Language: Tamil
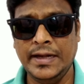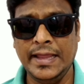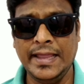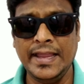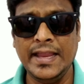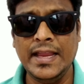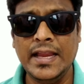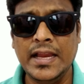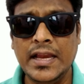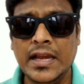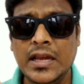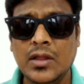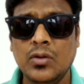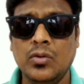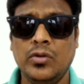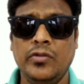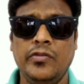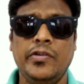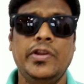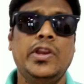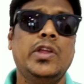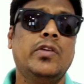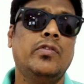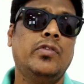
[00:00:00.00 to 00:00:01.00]
டெய்லி
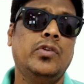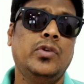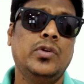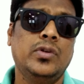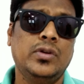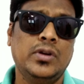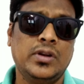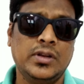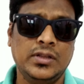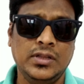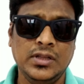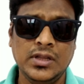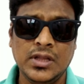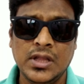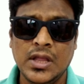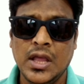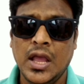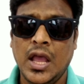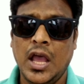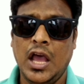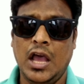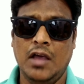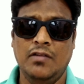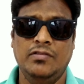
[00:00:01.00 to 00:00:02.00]
ஒரு வீடியோ ஒன்றுன்றது
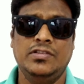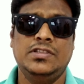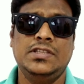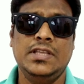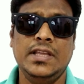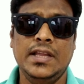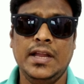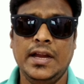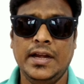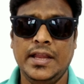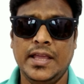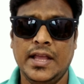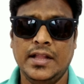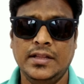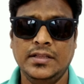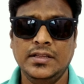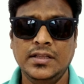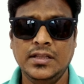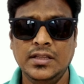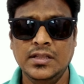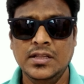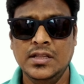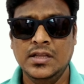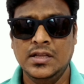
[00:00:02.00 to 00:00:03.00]
அவசியம் கிடையாது